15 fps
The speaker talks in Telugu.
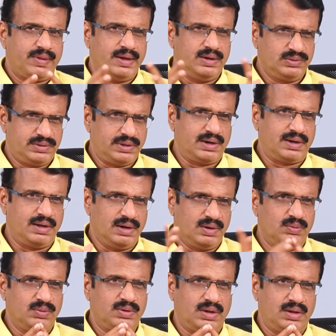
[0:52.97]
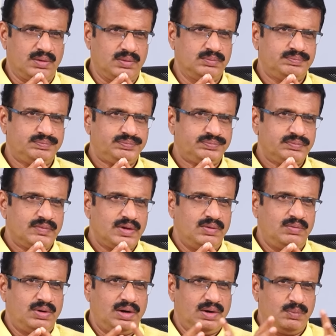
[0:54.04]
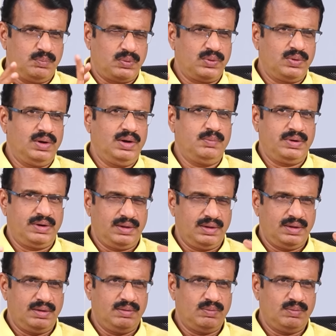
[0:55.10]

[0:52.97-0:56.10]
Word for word: అనుచర గణం ఉంటారు వాళ్ళు ఎప్పుడు ఆమెని